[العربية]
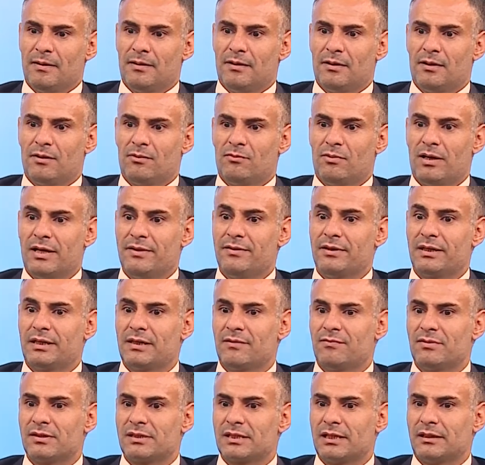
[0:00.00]
وهذه
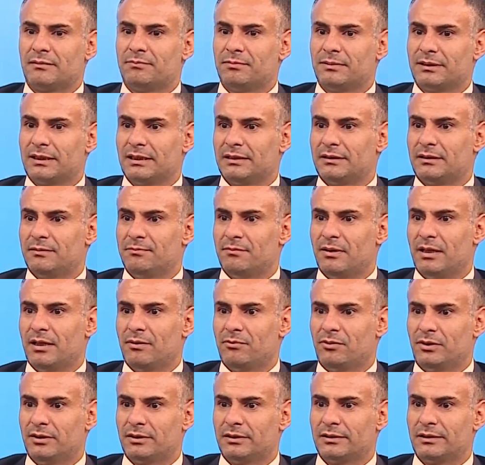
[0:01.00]
كفزات بتقدمها
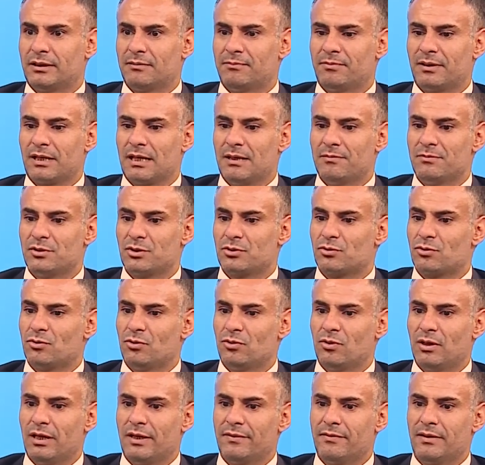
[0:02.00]
وحدة البرامج
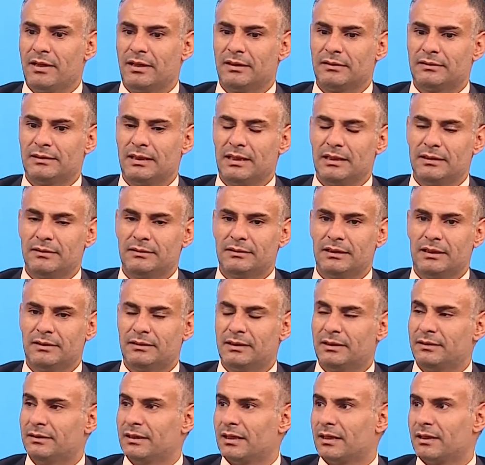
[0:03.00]
كل هذا يعني تحت
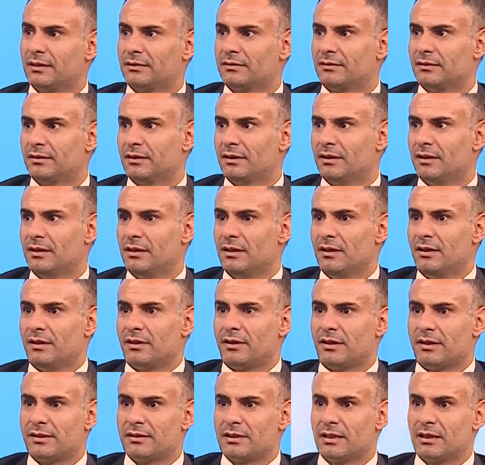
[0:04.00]
إدارة
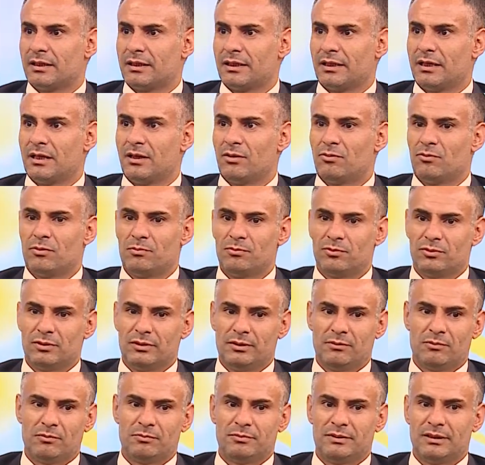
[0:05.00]
رئيس القناة
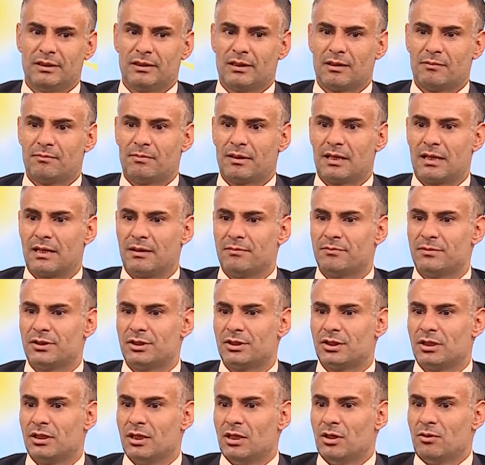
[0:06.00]
ومدير البرامج
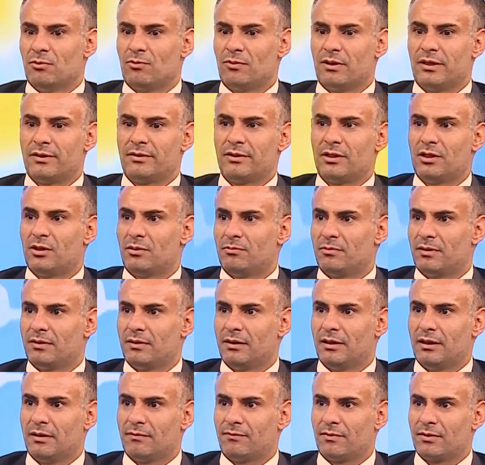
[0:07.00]
والذي لهم
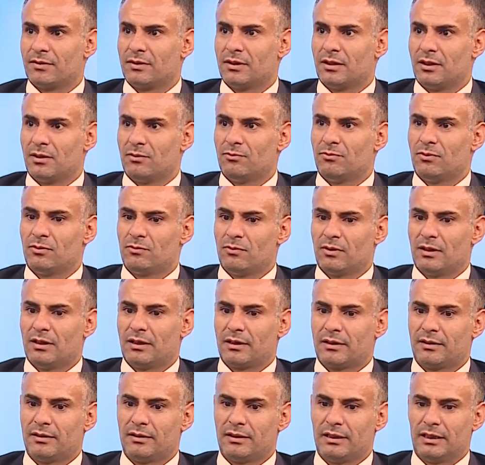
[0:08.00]
الفضل الأول
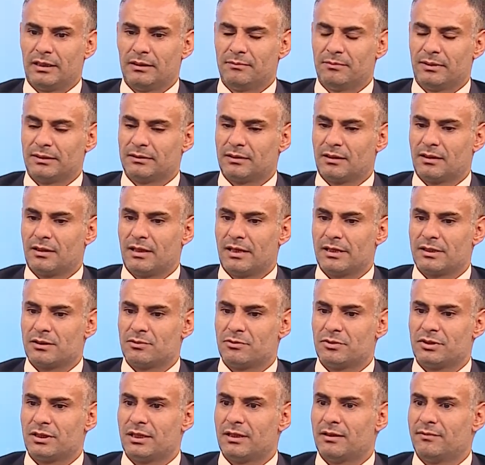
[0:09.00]
والأخير يعني بعد الله عز
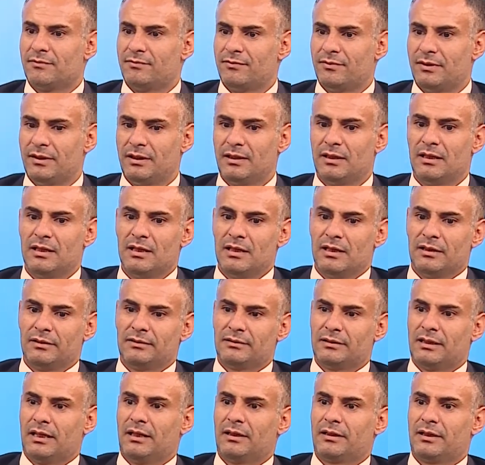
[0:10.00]
وجل في
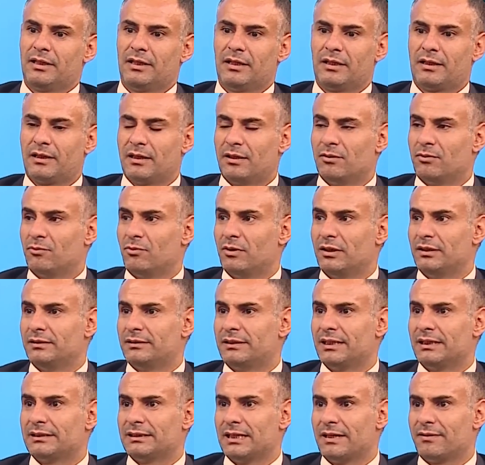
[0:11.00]
تحقيق
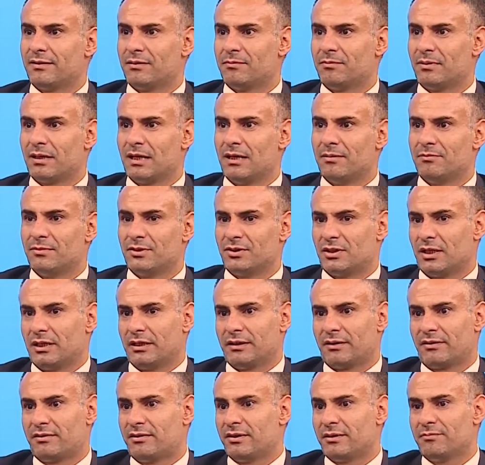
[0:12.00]
وإنتاج هذا البرامج يعني
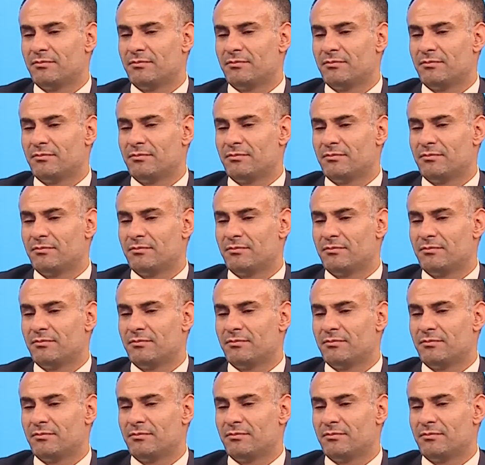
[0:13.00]
كثير